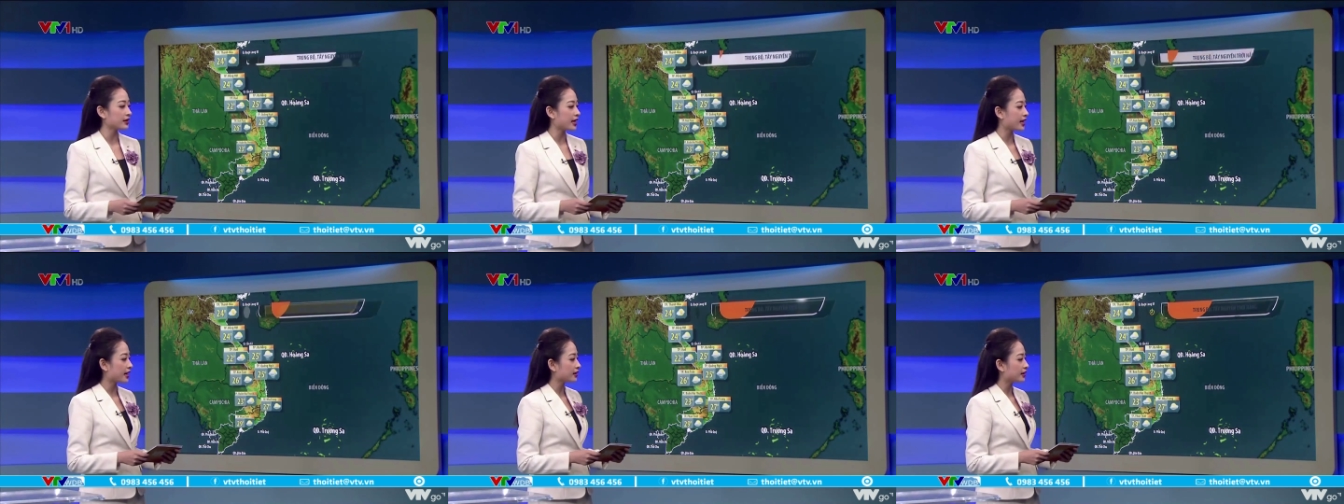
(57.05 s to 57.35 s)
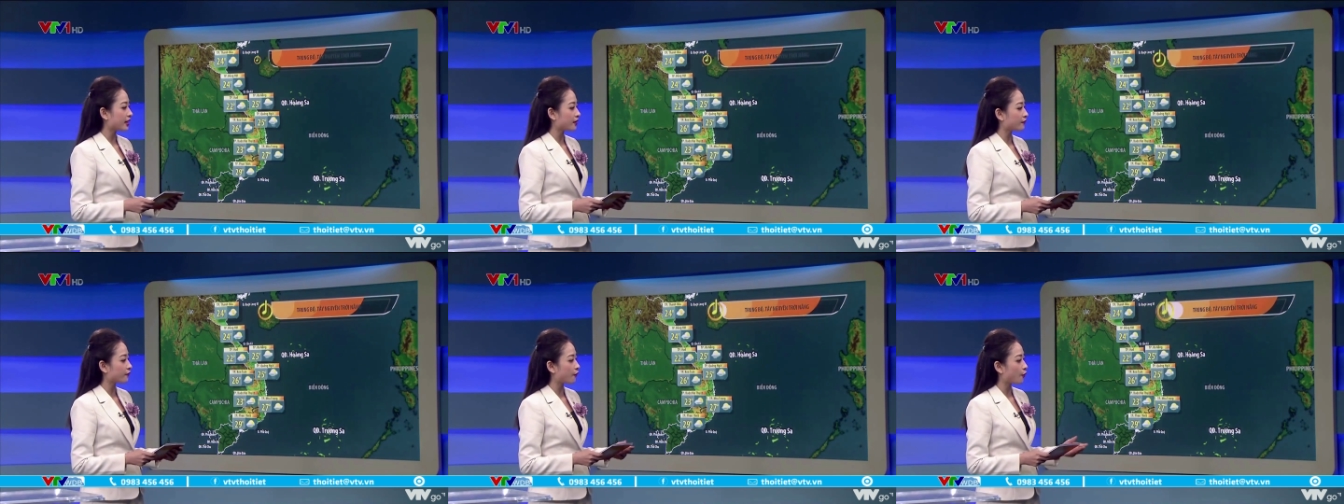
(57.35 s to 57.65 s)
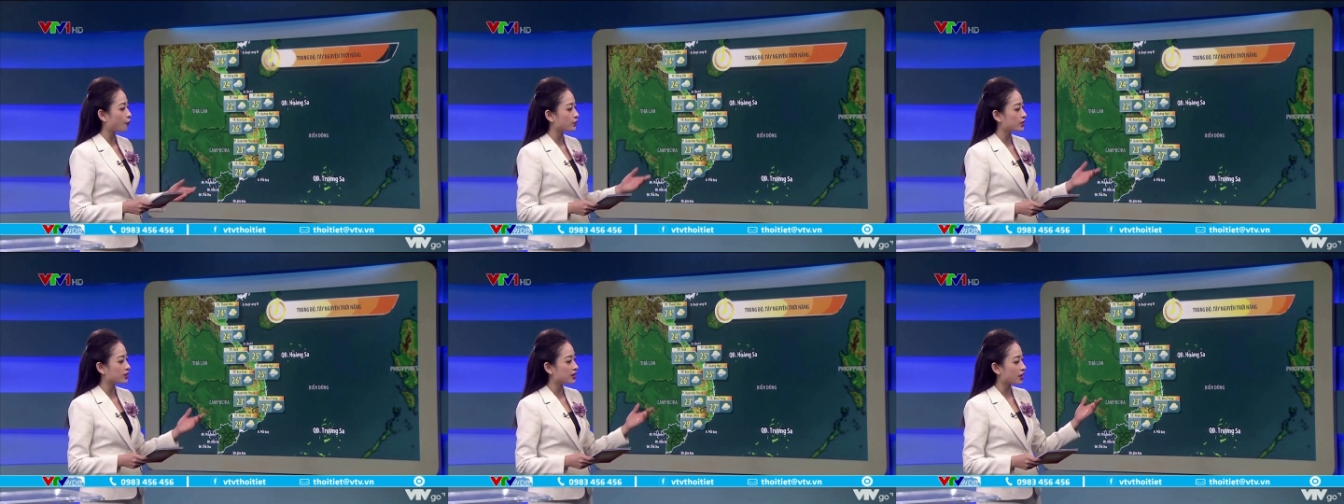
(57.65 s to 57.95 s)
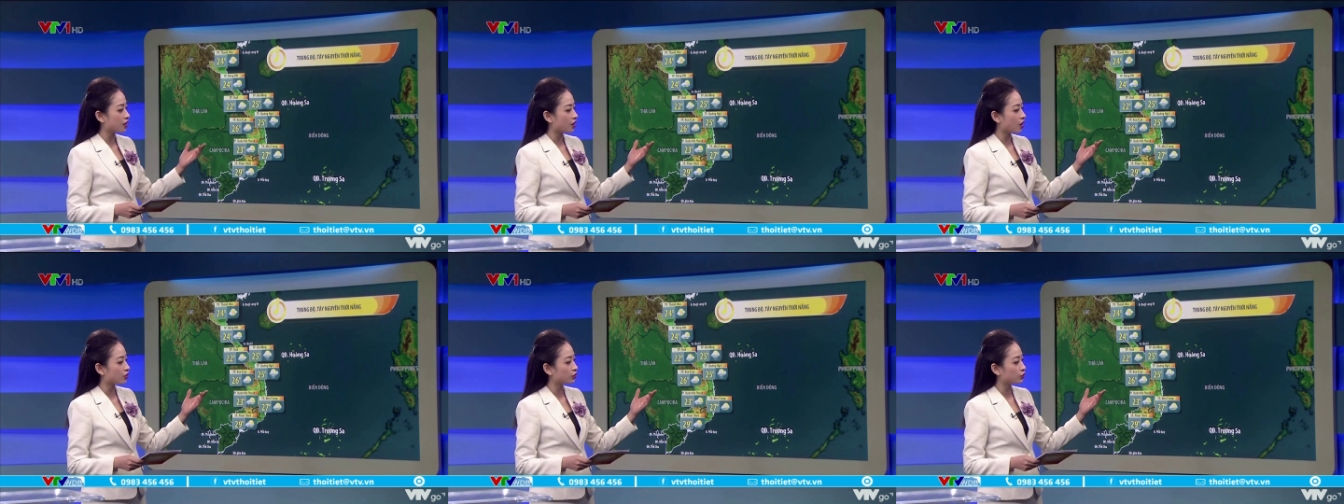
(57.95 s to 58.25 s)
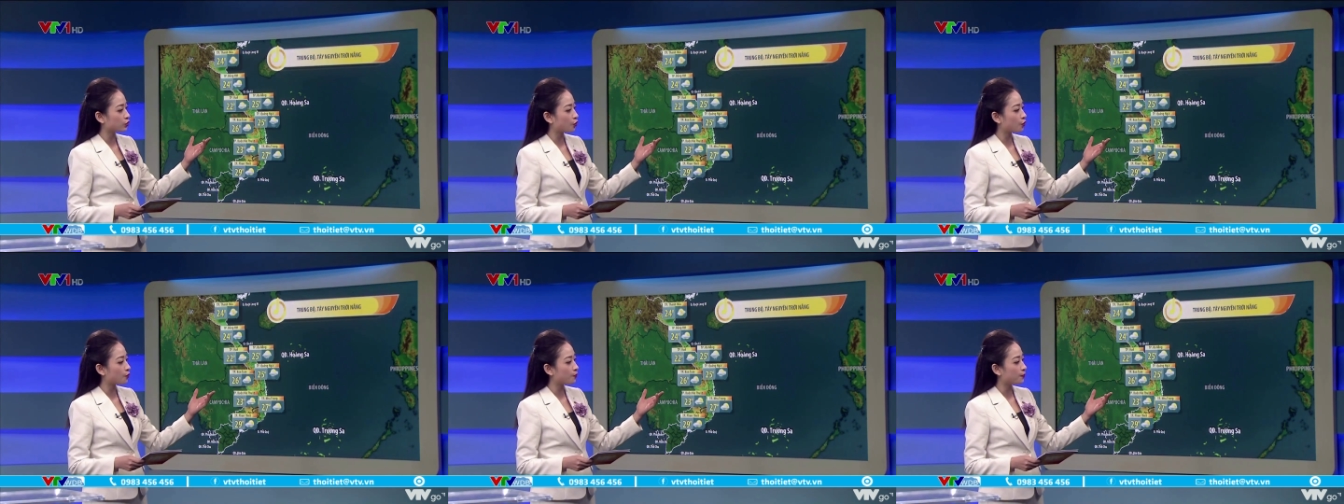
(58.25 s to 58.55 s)
nhất tại các thành phố như là
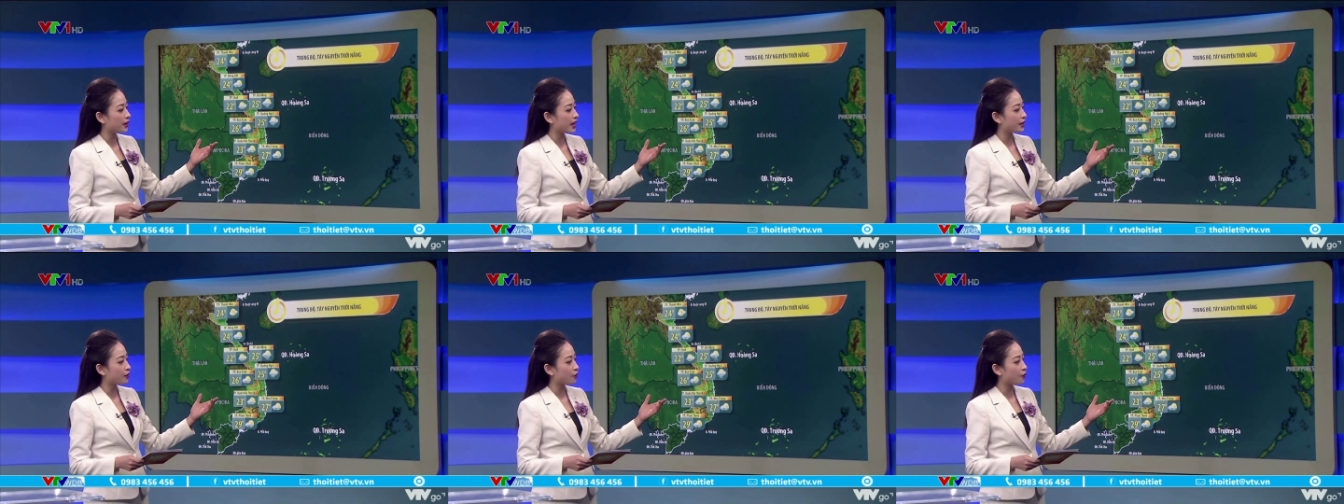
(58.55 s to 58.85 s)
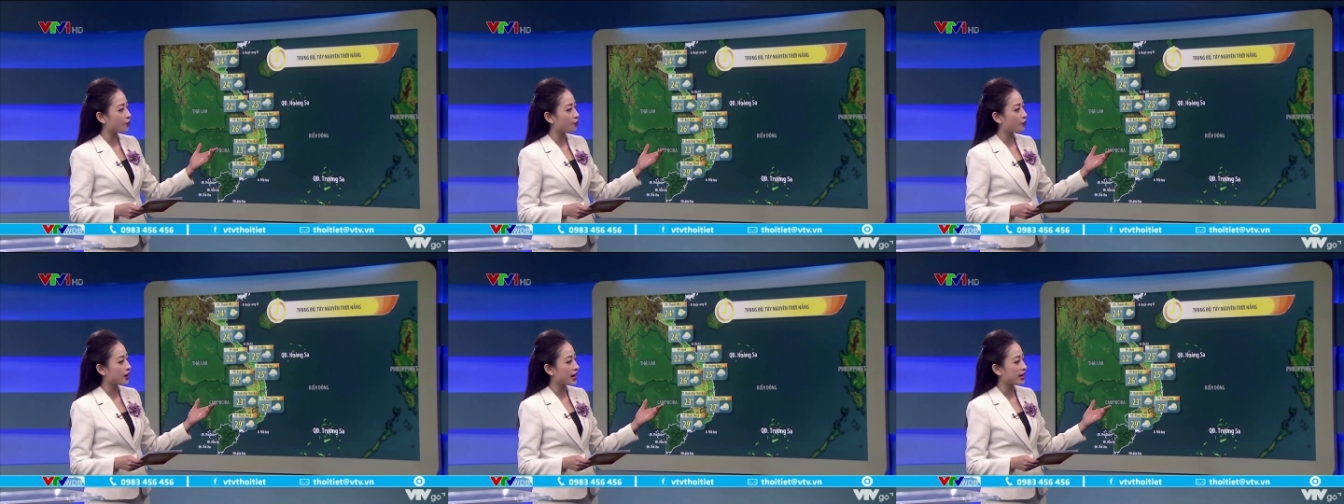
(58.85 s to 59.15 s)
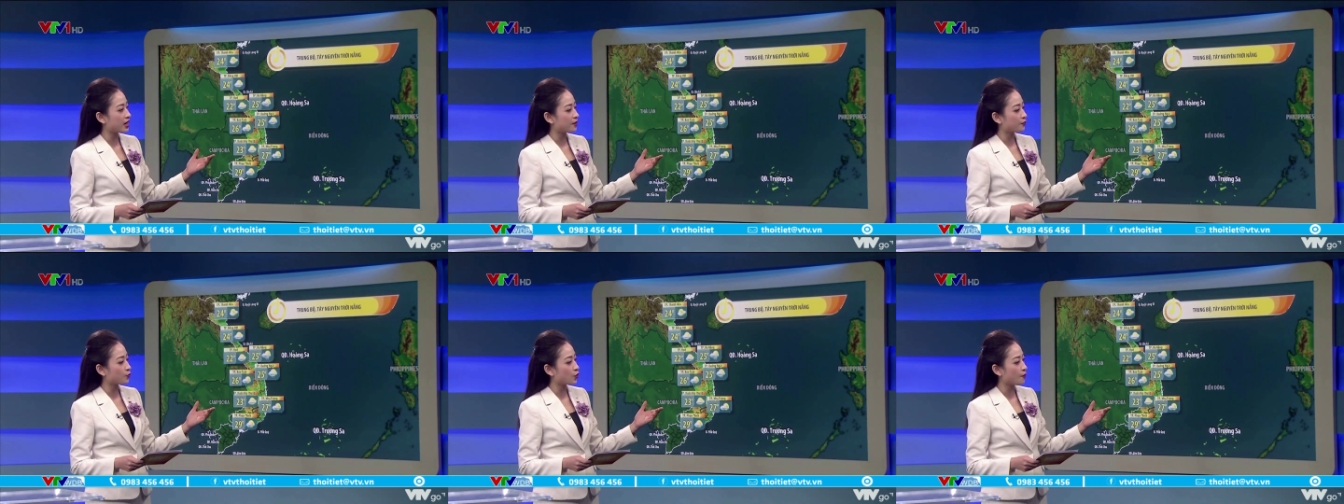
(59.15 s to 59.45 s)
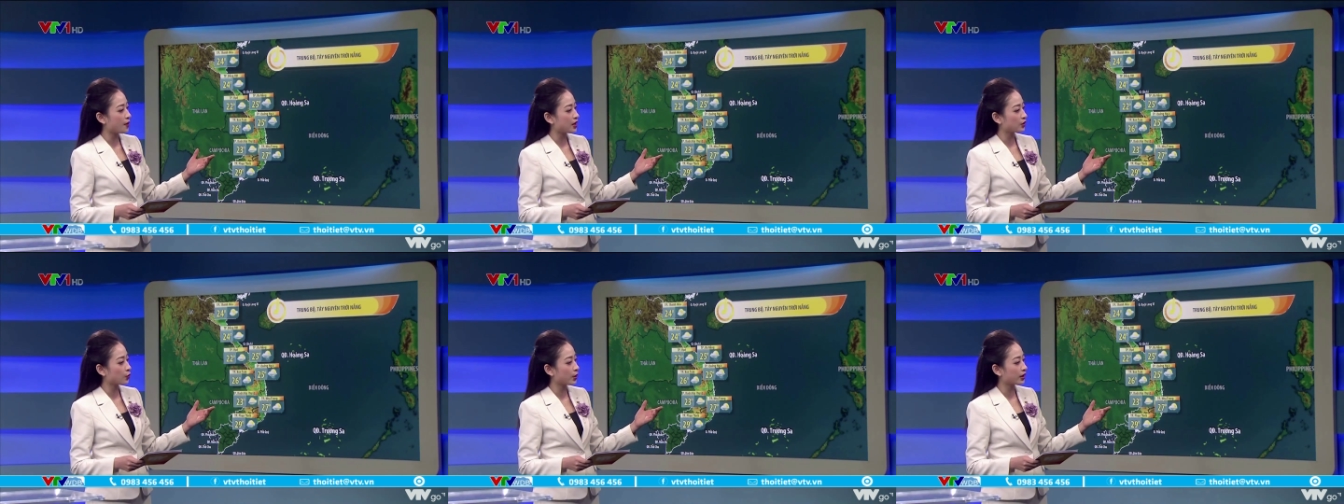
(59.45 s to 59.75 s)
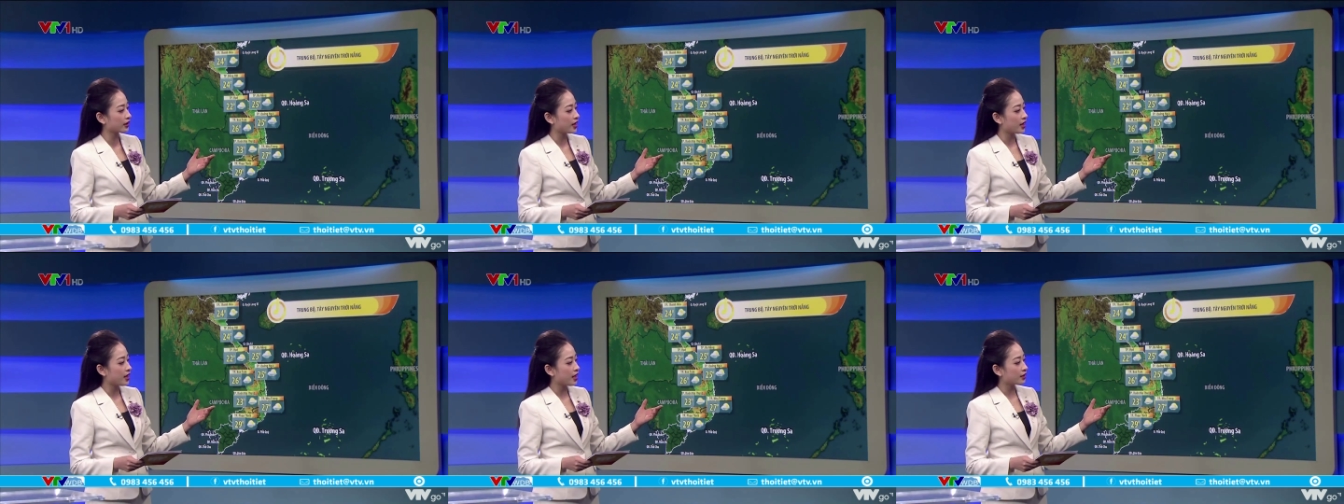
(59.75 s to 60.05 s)
Kon Tum, Pleiku hay là Buôn Ma
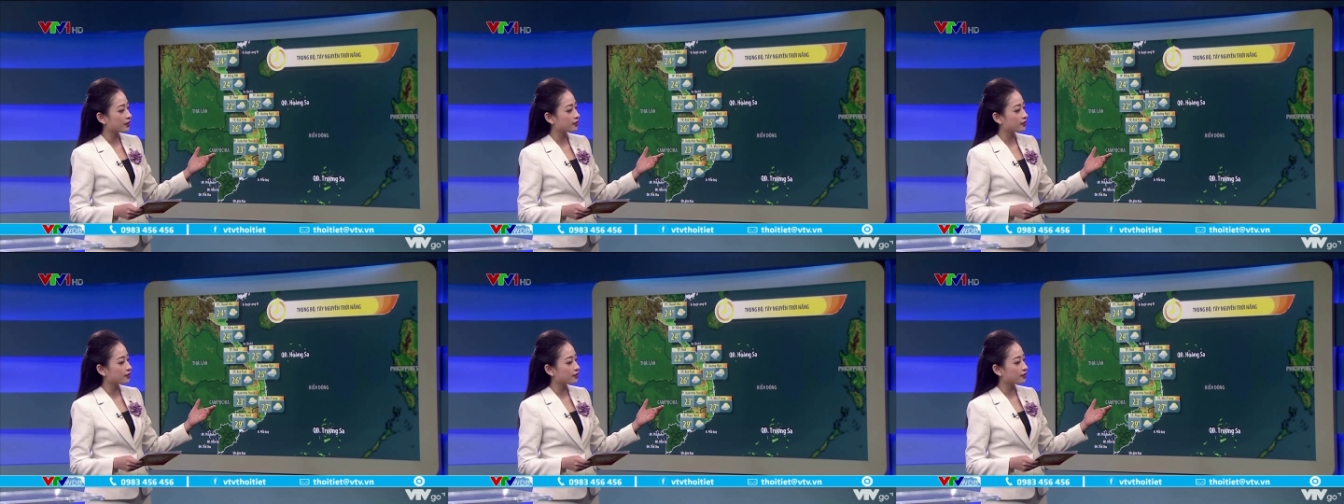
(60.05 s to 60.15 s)
Thuột